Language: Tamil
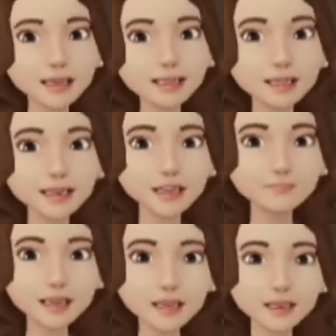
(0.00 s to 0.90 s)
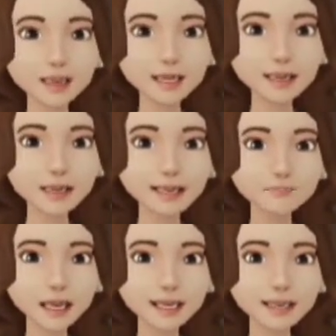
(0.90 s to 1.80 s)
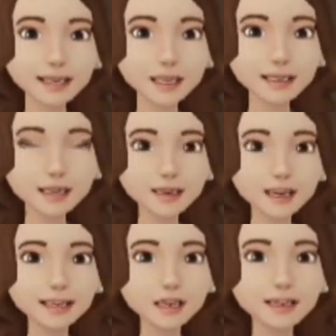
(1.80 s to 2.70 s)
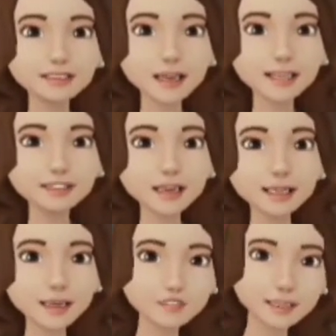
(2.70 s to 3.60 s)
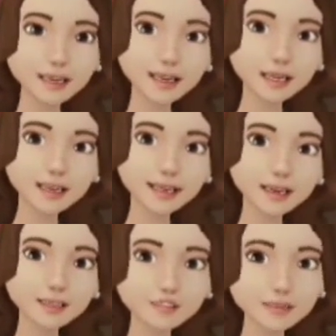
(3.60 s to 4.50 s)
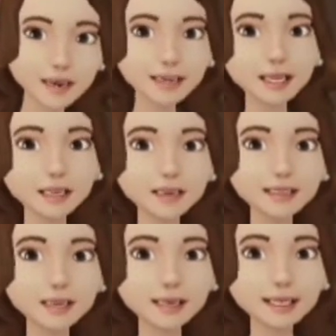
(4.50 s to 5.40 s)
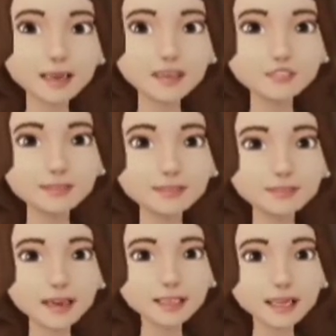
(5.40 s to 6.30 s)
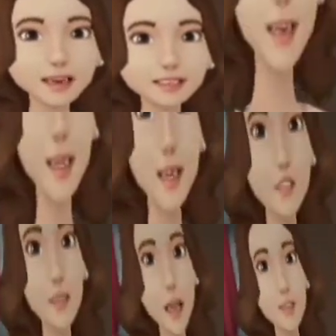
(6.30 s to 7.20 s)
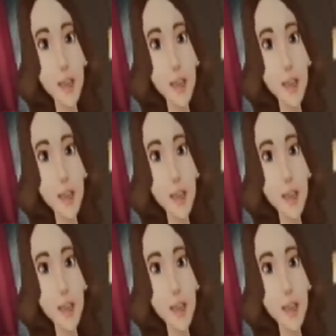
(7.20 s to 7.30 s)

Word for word: எனக்கு சப்போர்ட் பண்ணுங்கள் என்னோட அடுத்தடுத்த வீடியோ உங்களை வந்து சேர சப்ஸ்கிரைப் பக்கத்தில் இருக்கிற பெல் பட்டனை கிளிக் பண்ணி ஆளை செட் பண்ணிக்கோங்க இப்போ வாங்க சமைக்க போகலாம்